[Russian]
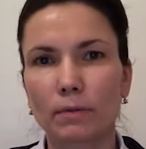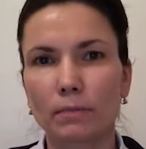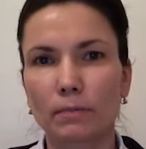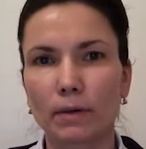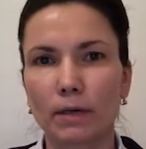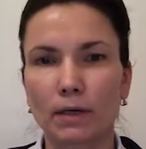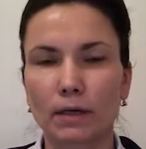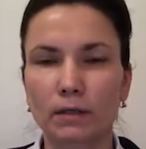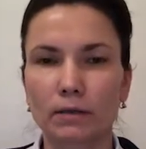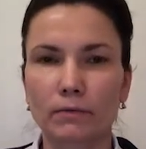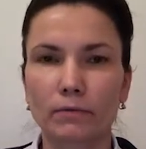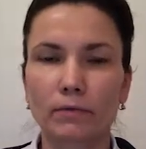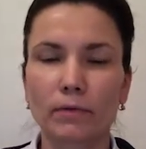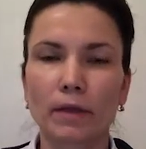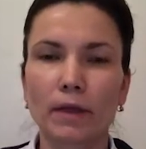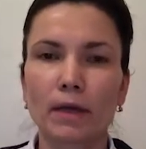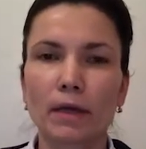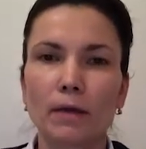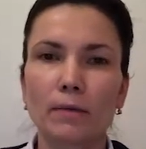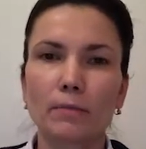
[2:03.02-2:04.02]
препаратов.
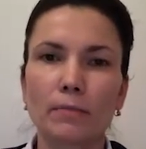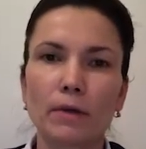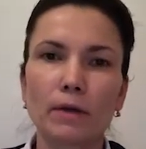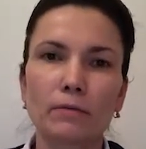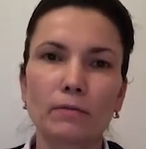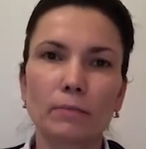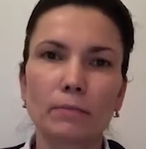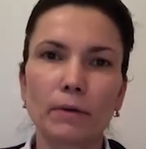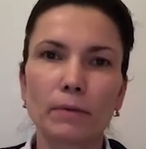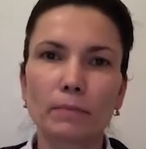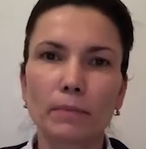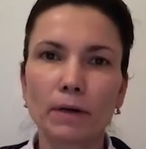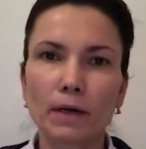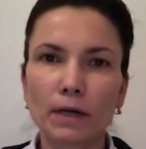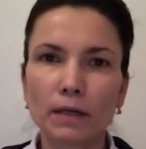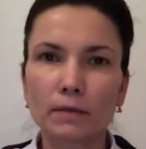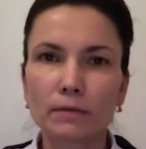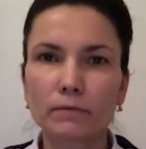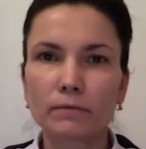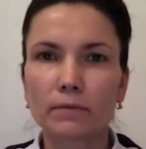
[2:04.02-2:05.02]
Первый
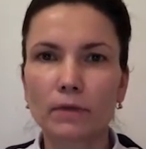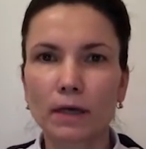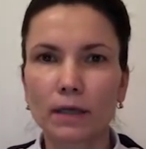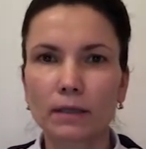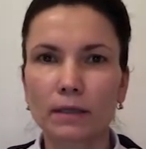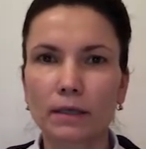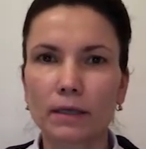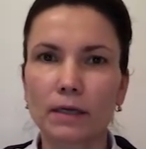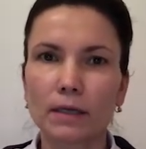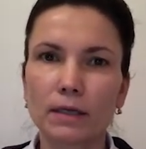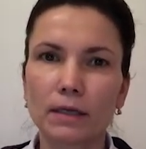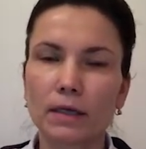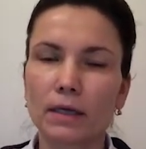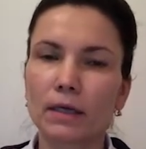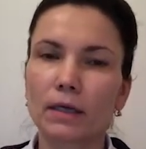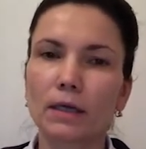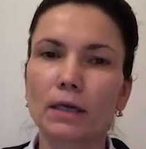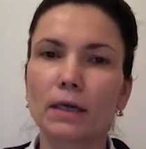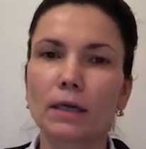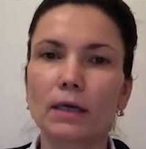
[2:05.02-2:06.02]
препарат в данной
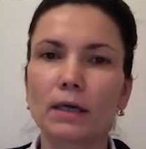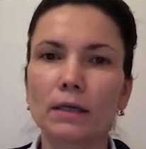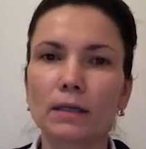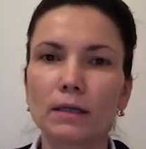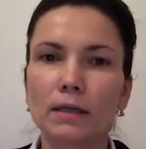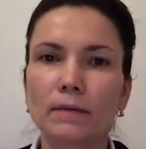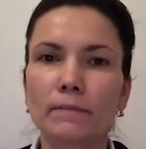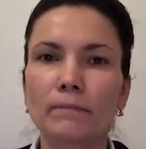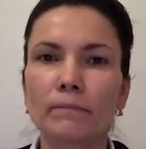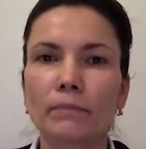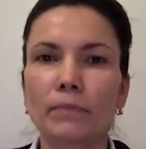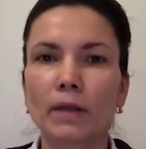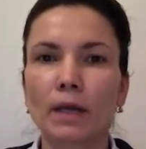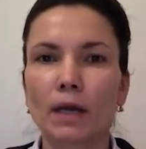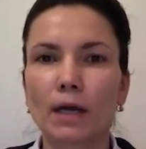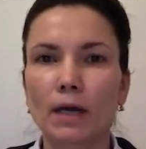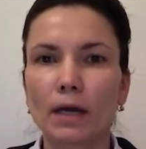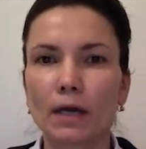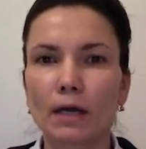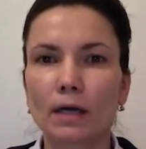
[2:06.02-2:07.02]
линейке – это
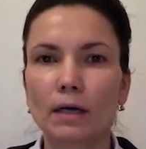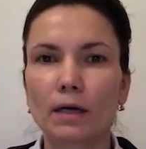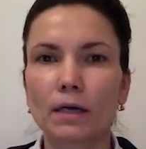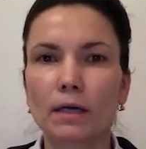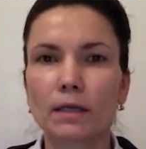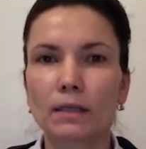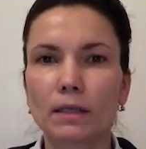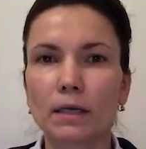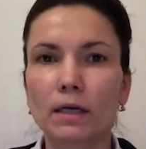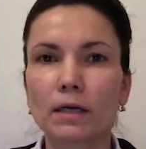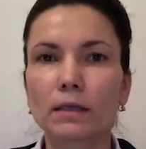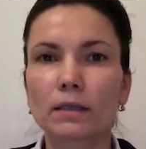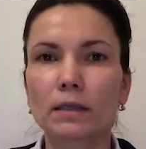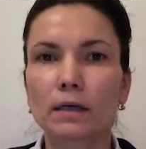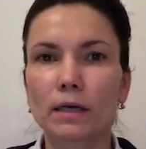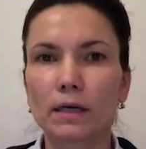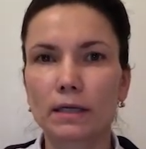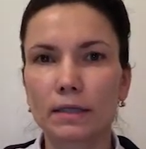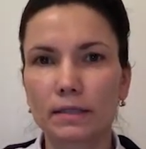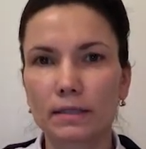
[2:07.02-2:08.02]
э, Ethereal
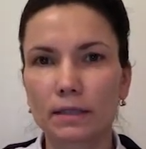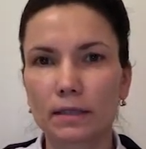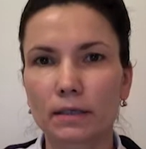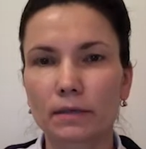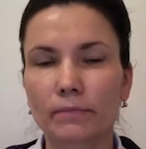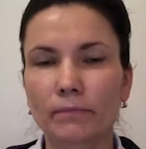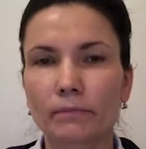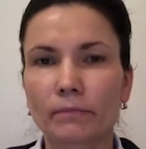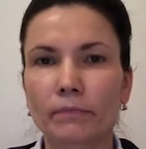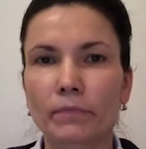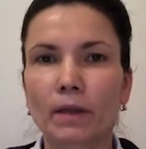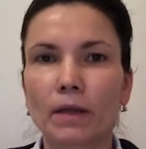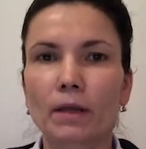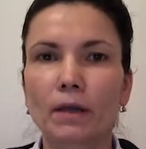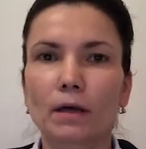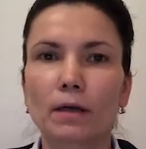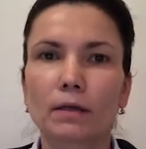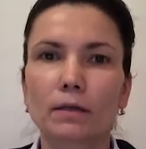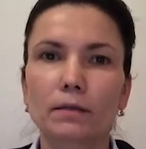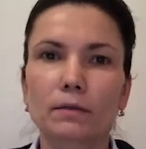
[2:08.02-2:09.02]
Cleanser.
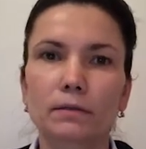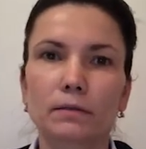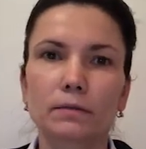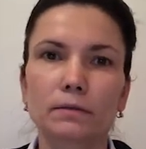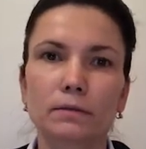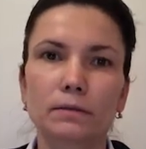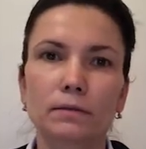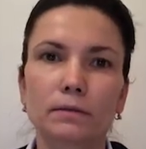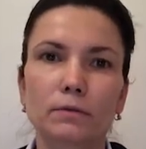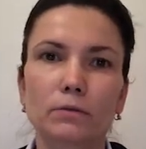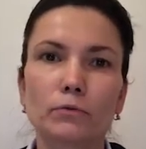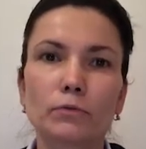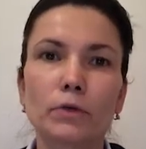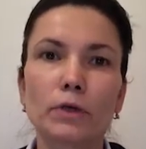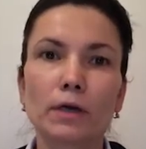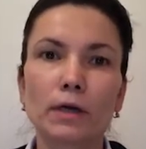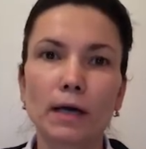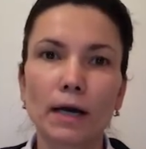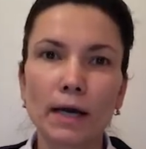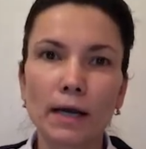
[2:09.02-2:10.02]
Э,
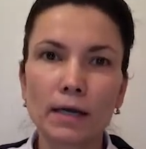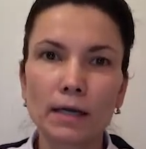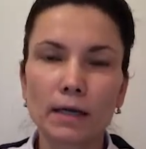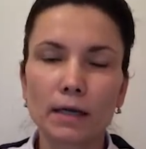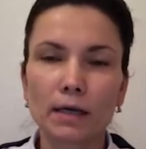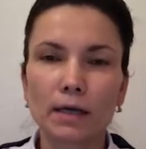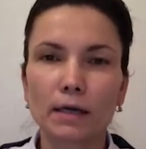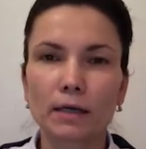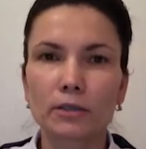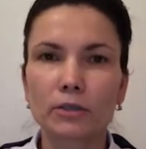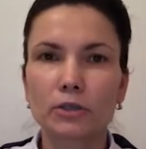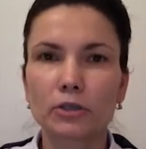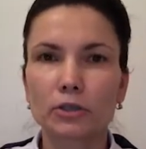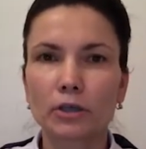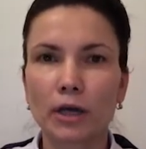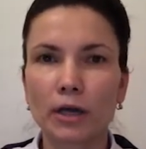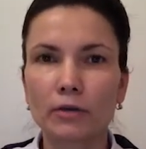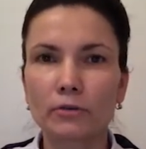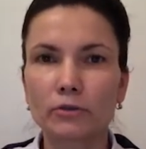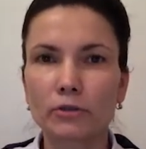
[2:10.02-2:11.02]
уникальная
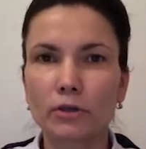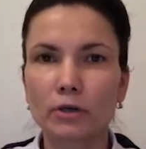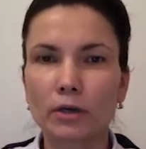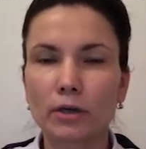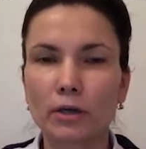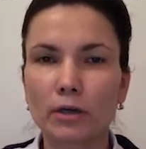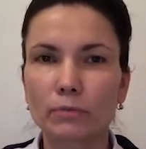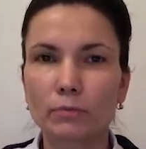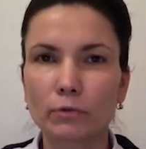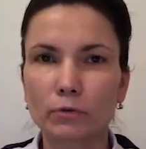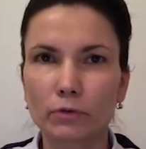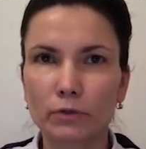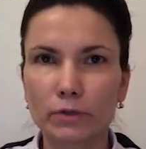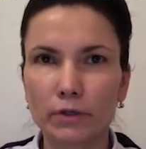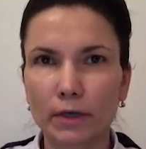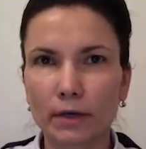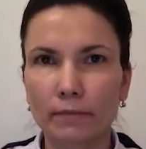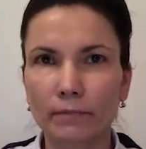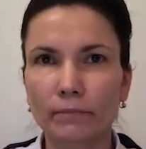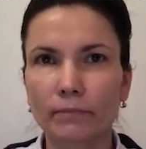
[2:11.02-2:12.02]
очищающая
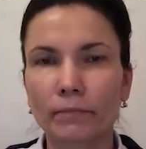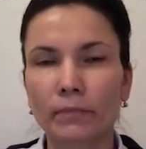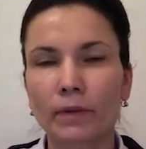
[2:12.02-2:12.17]
эмульсия.